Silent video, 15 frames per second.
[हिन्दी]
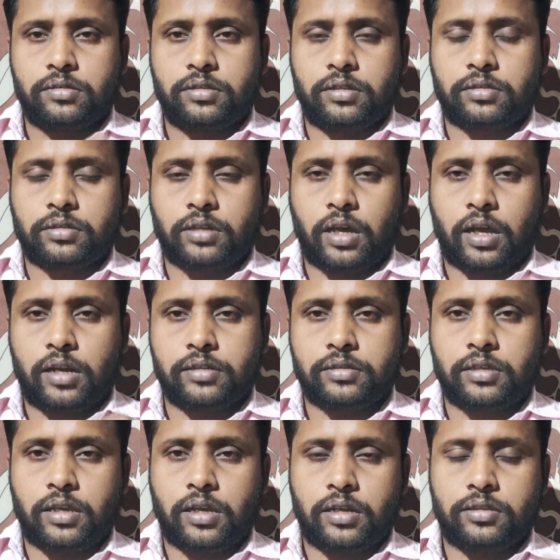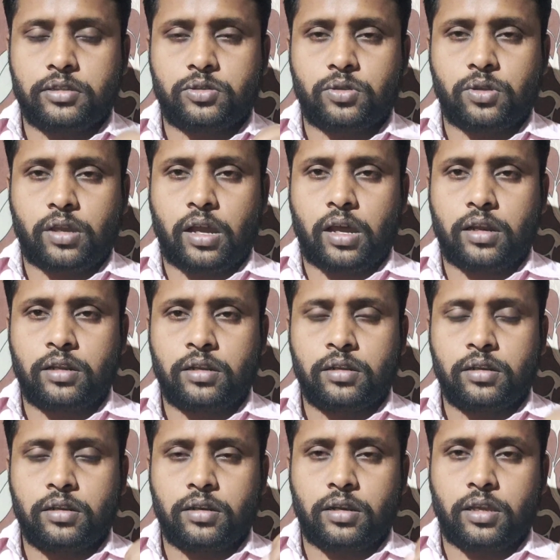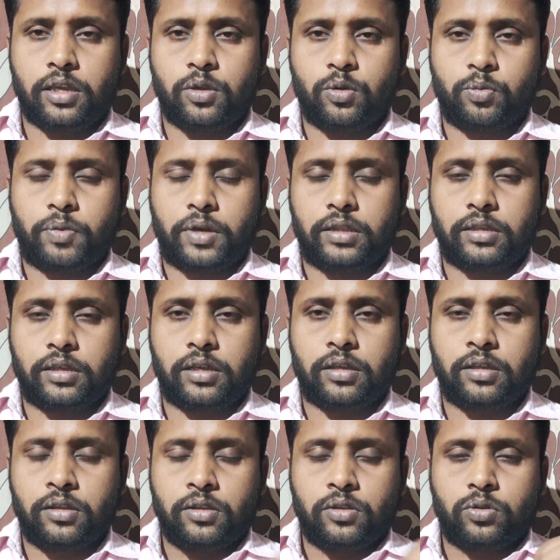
जिस कारण से अर्जी स्वीकार नहीं हो पाती है